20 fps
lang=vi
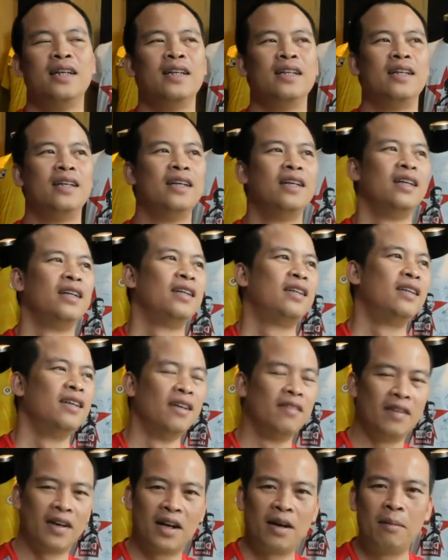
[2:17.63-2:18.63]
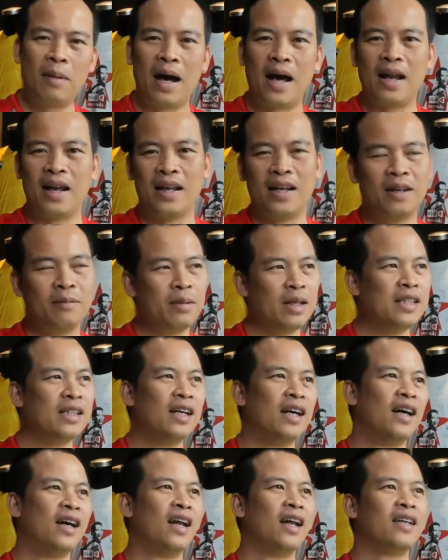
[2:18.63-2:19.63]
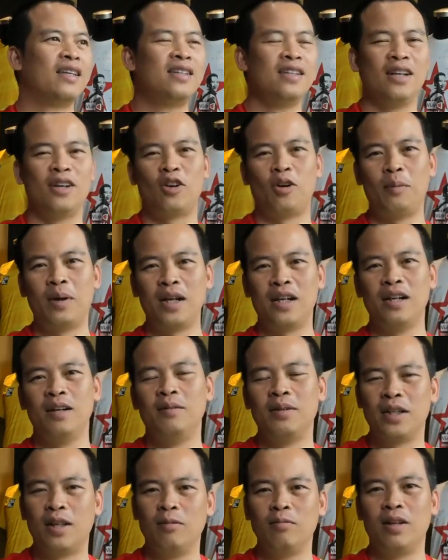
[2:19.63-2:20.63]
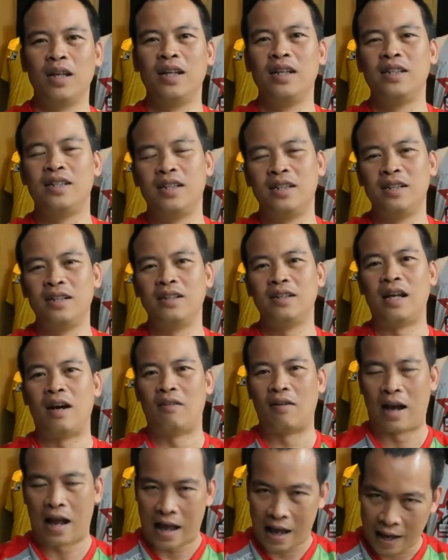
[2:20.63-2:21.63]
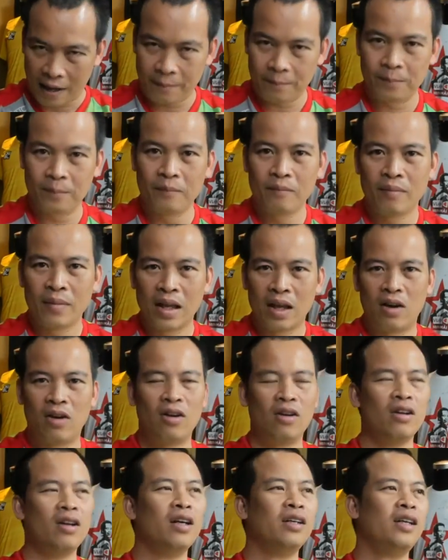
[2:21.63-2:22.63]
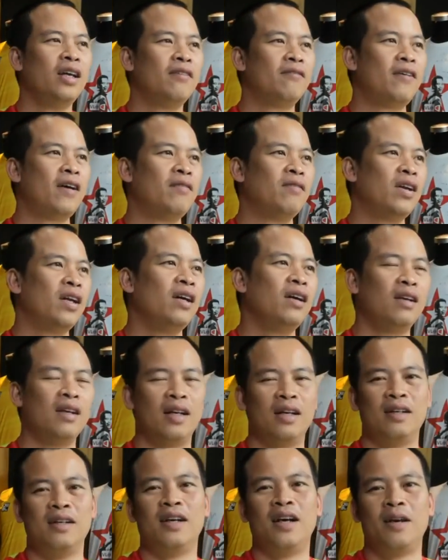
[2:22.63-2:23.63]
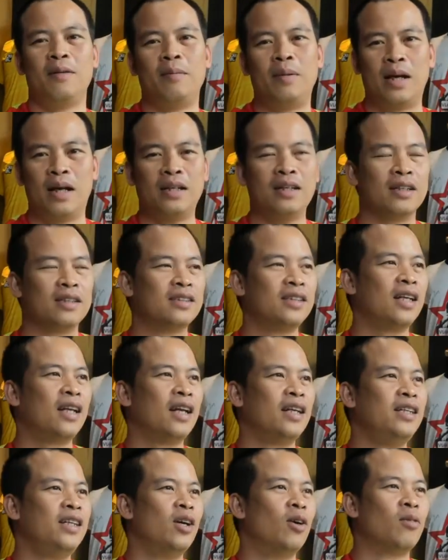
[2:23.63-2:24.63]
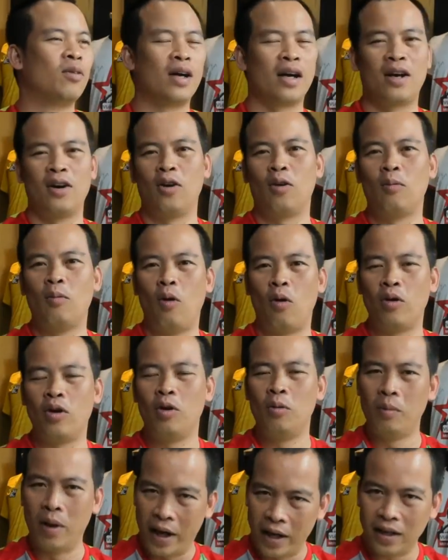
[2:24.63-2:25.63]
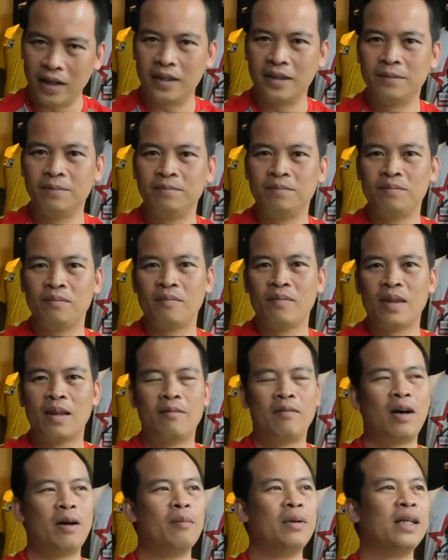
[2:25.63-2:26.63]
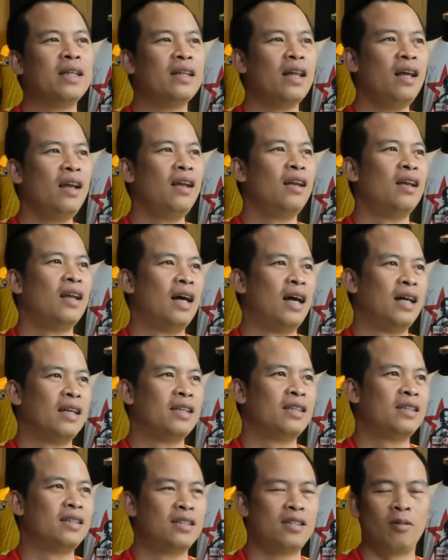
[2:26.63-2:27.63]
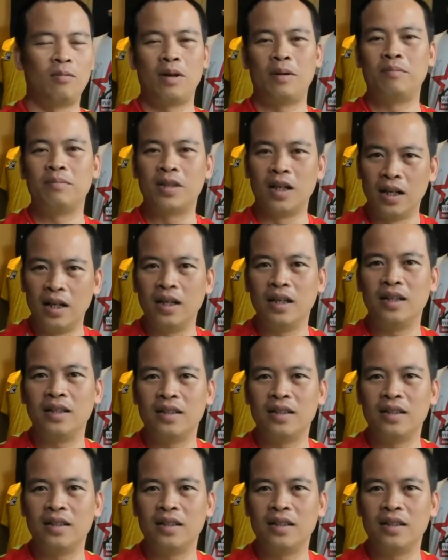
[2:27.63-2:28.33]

Thì thưa với các bạn là đến bây giờ là chưa có bất cứ một cái thông tin chính thức nào cả. Còn đương nhiên Phan Văn Đức là người mà được rất là nhiều các câu lạc bộ yêu mến. Và mình tin là trong năm tới